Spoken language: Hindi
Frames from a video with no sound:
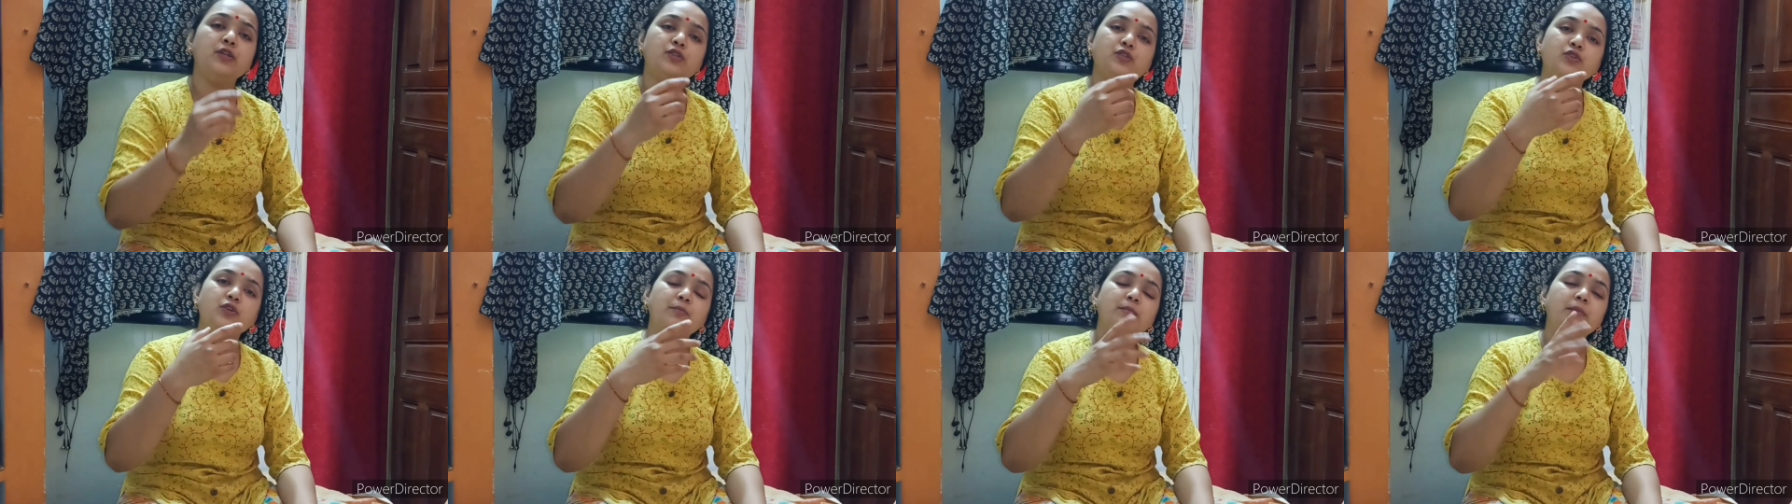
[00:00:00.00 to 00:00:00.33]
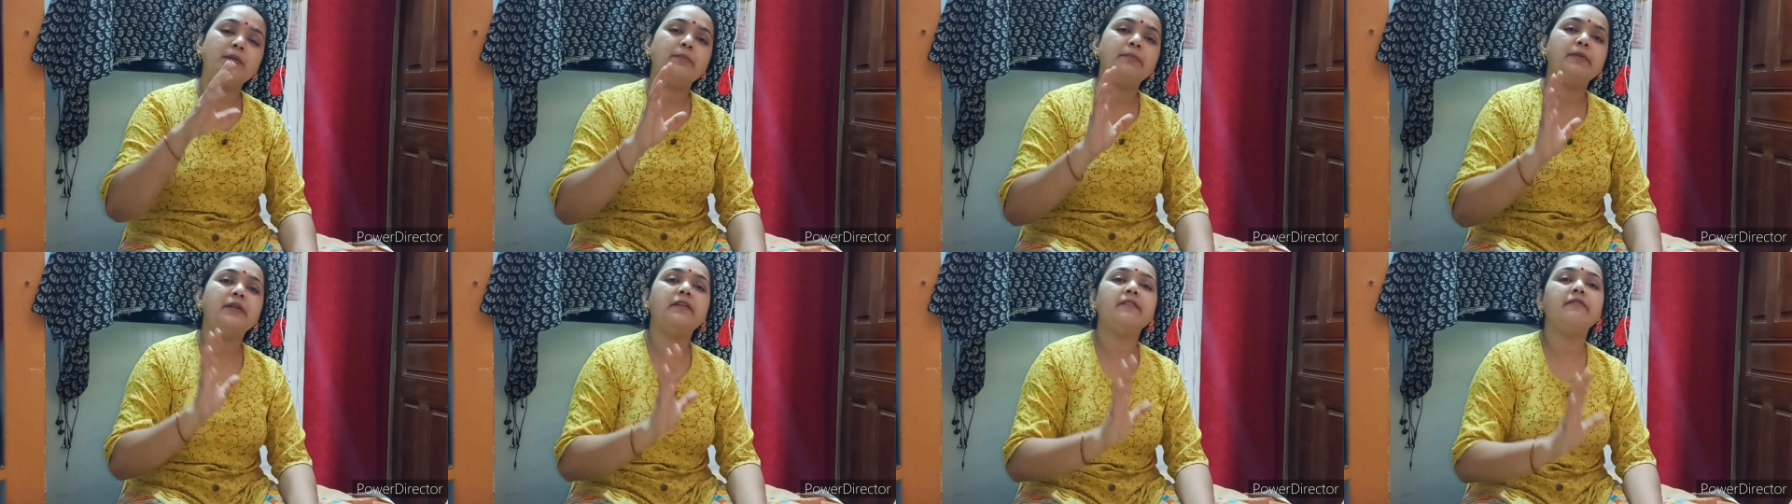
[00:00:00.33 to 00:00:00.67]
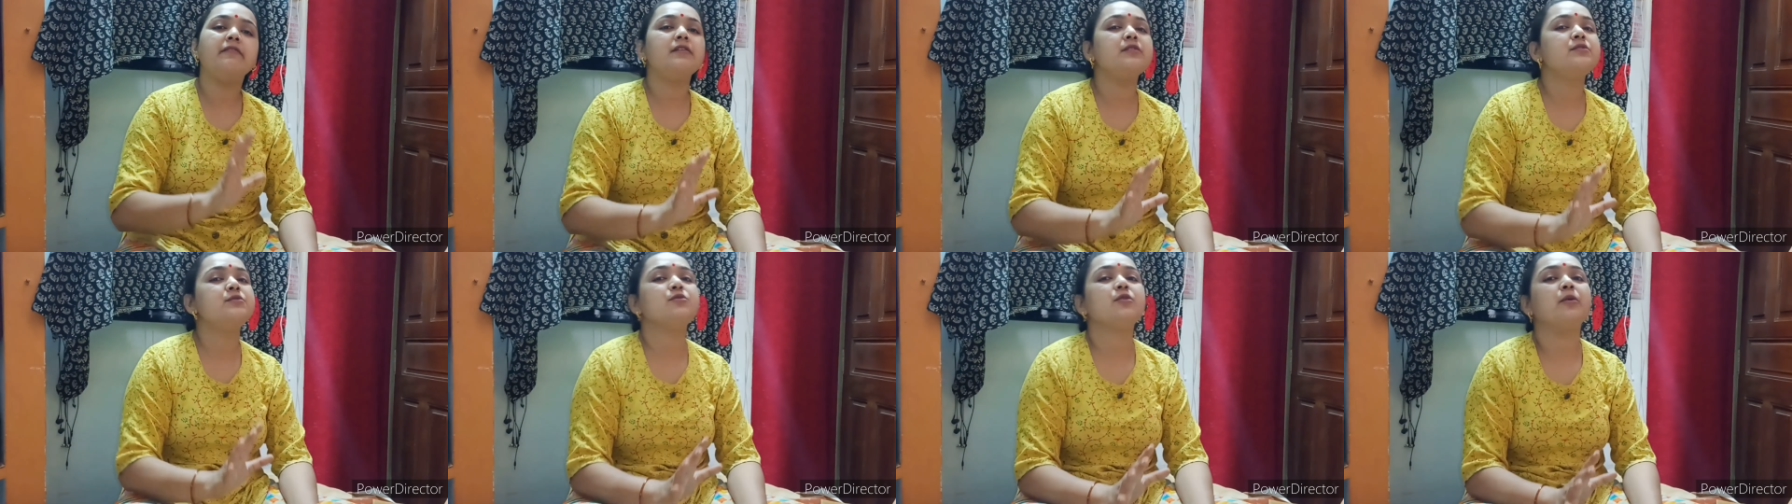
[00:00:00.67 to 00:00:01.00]
जो हमने
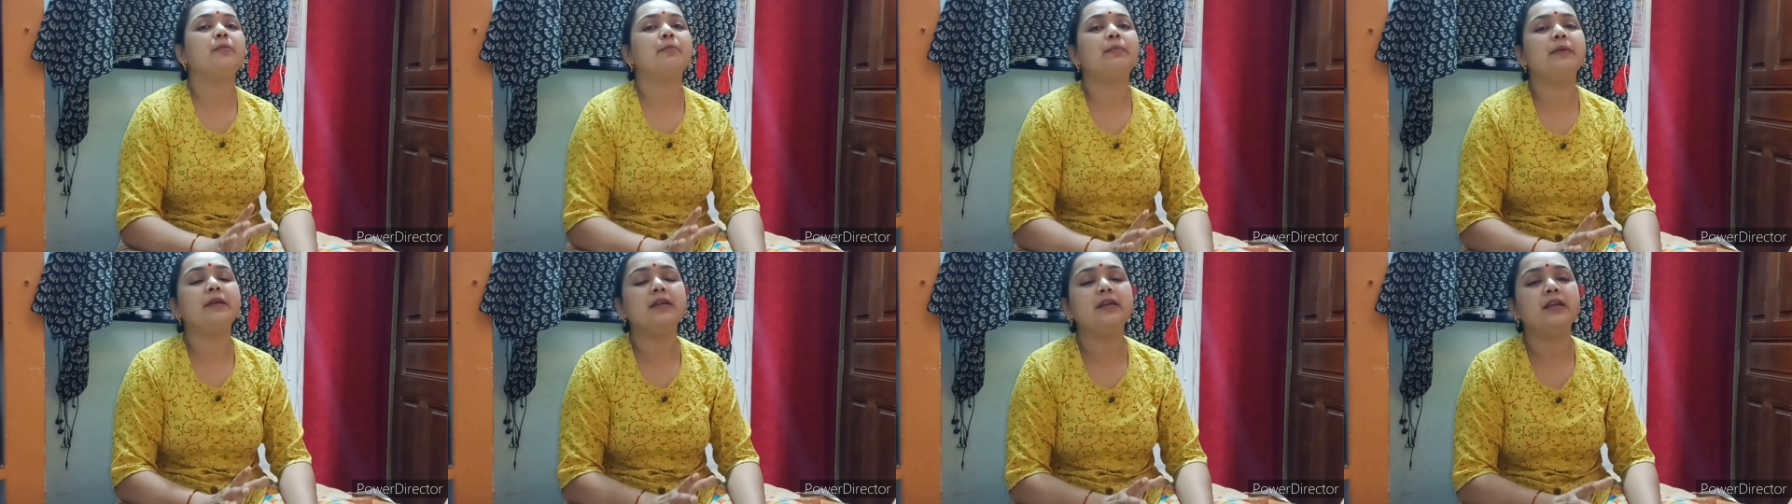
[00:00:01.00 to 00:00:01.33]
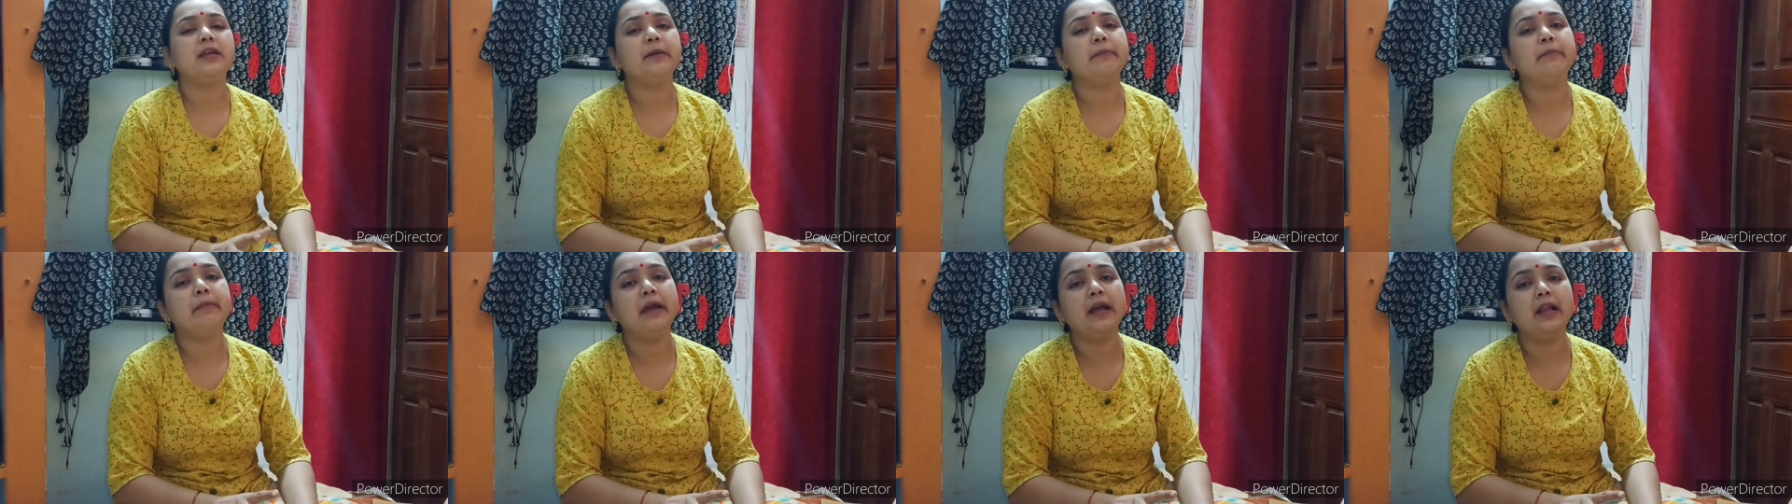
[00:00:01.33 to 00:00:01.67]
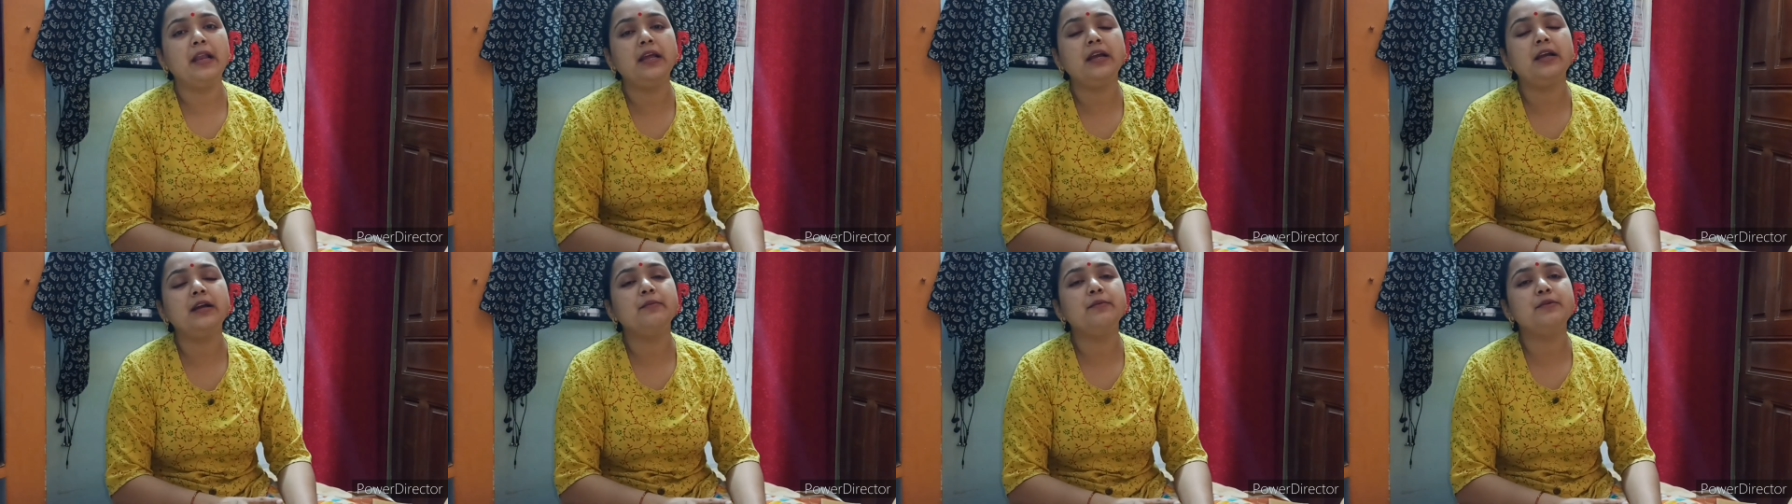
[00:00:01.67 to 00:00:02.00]
प्रीवियस शॉपिंग की है
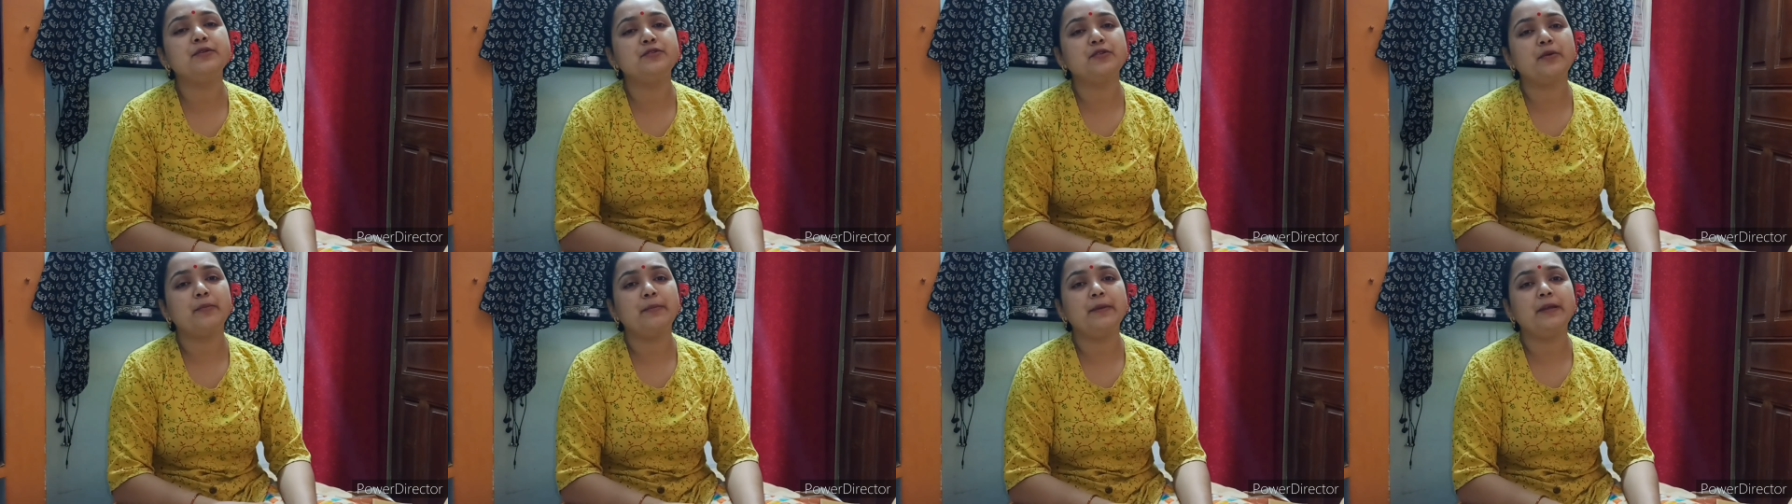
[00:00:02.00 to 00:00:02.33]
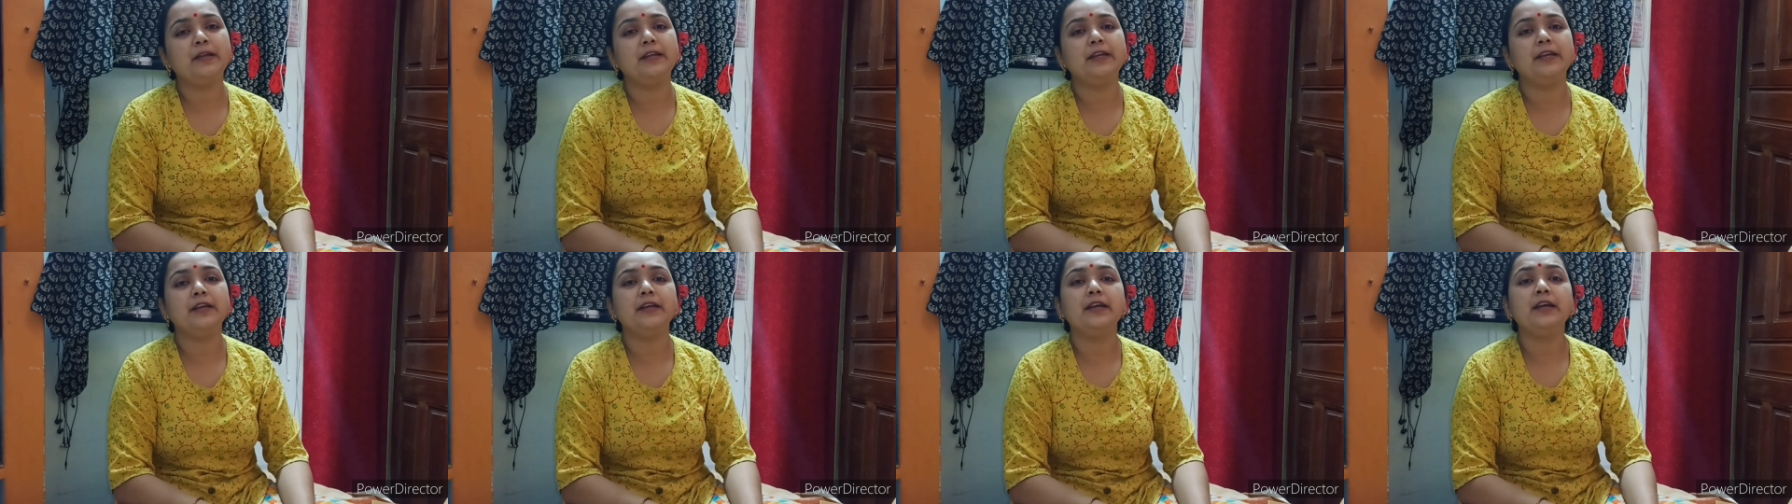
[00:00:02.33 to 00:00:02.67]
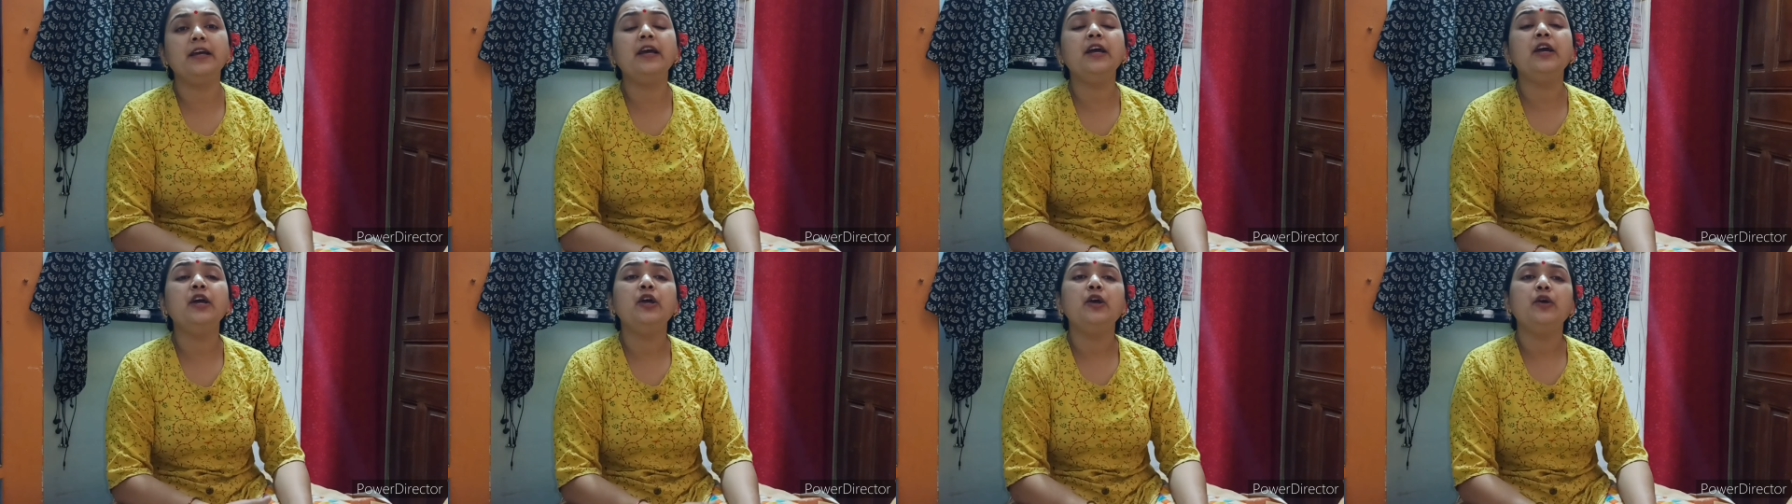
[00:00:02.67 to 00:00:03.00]
पहले कभी शॉपिंग की
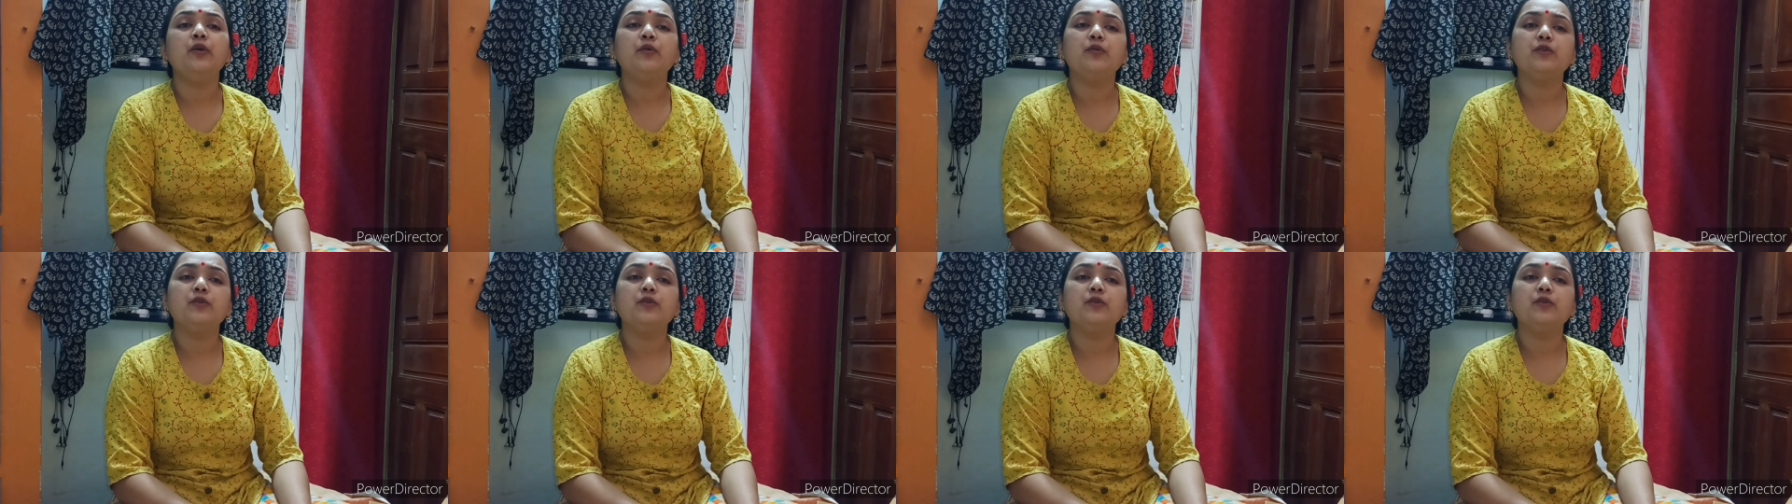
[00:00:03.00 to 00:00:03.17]
है